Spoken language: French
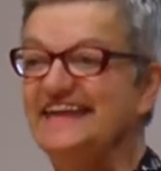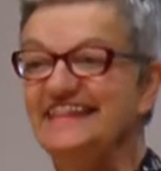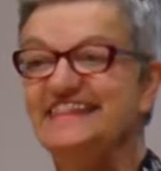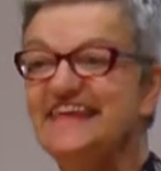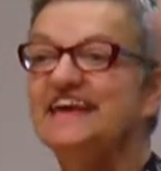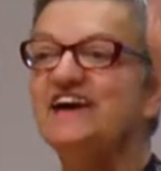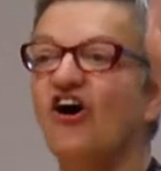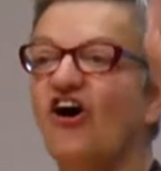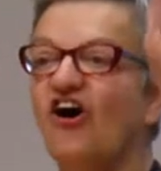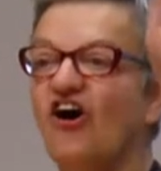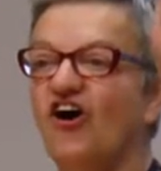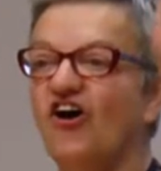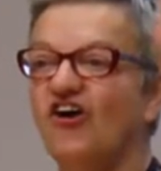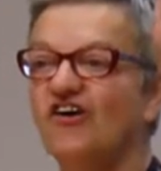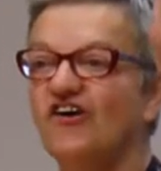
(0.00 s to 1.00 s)
ni
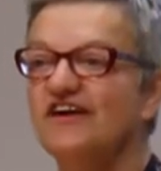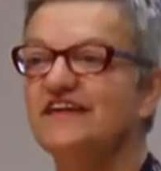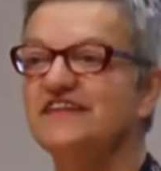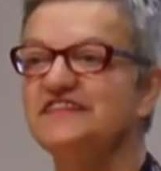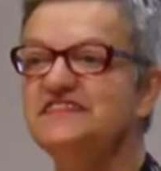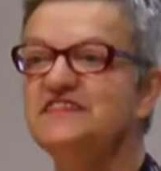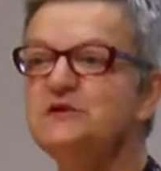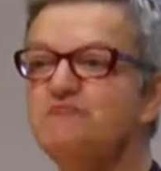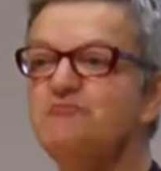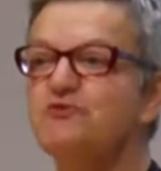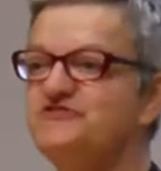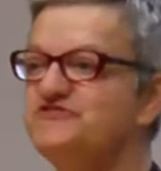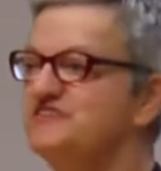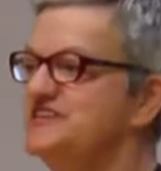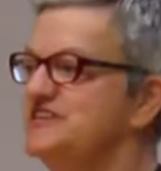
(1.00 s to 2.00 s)
grand, ni
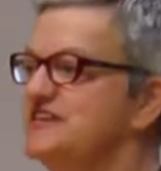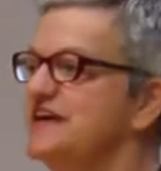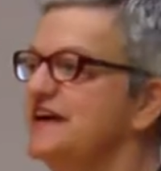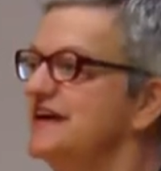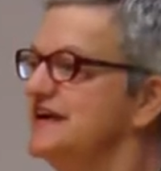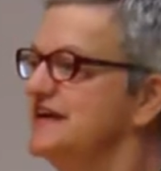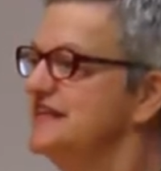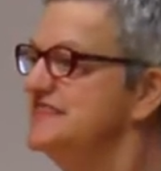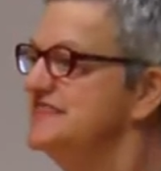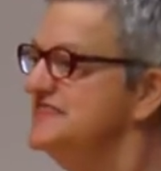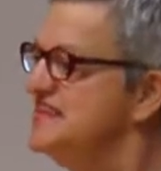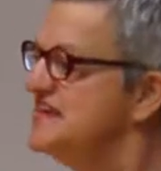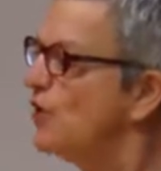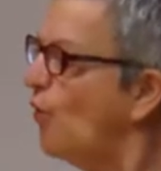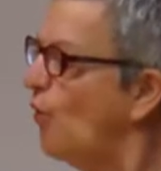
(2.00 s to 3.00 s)
petit,
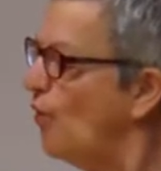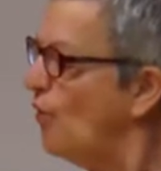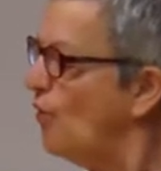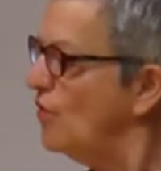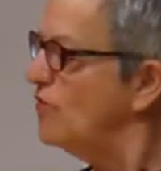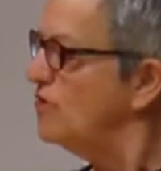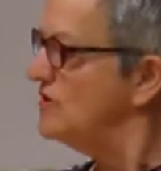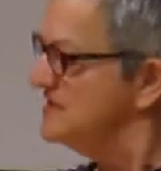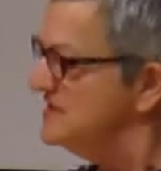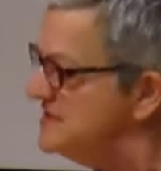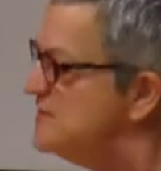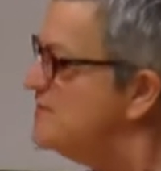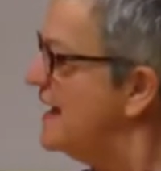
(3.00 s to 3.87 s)
ni gros, ni